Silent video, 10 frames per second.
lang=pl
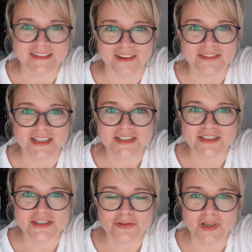No,
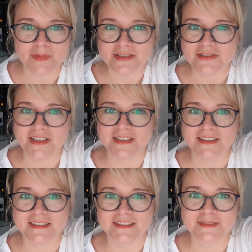także dziękuję bardzo
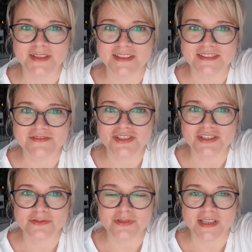tej, e, tej
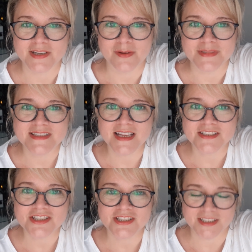dziewczynie, która dała mi znać.